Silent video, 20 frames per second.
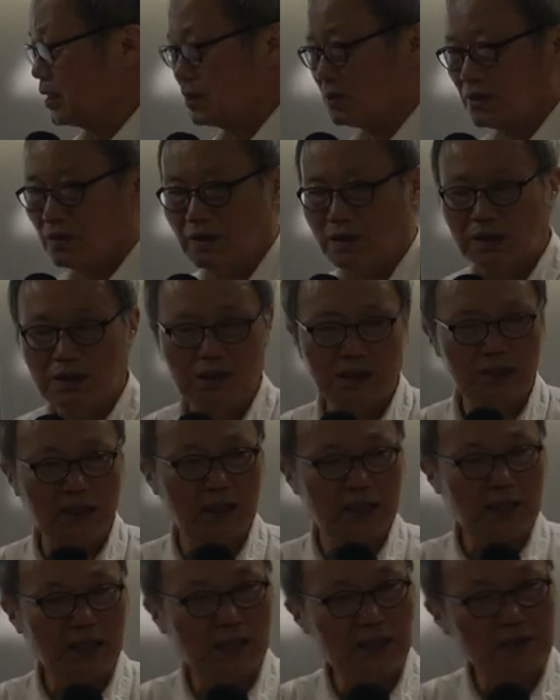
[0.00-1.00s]
그래서
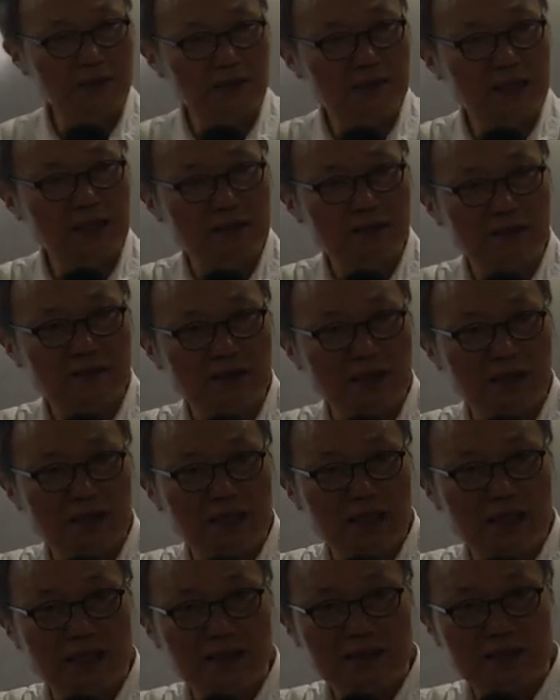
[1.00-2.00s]
이게 다
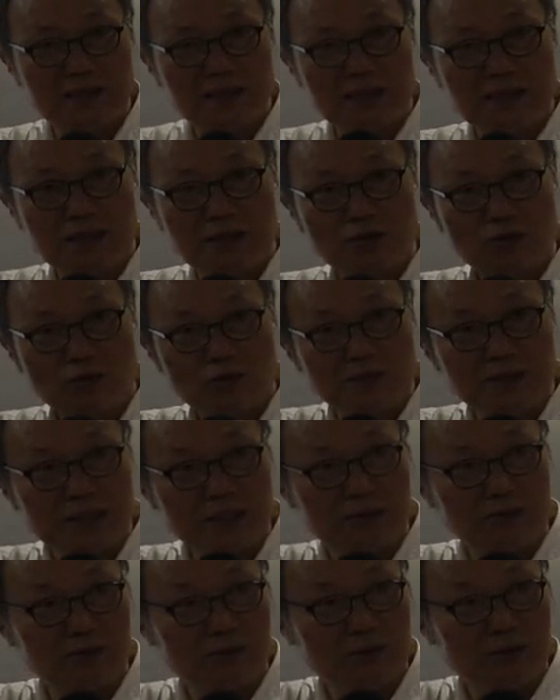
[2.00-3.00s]
연장선상에 있으니까 조금
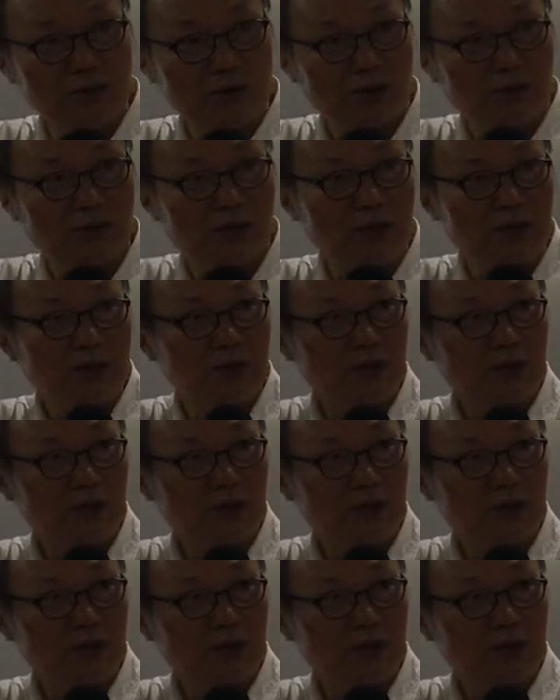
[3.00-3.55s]
이제 들어오죠.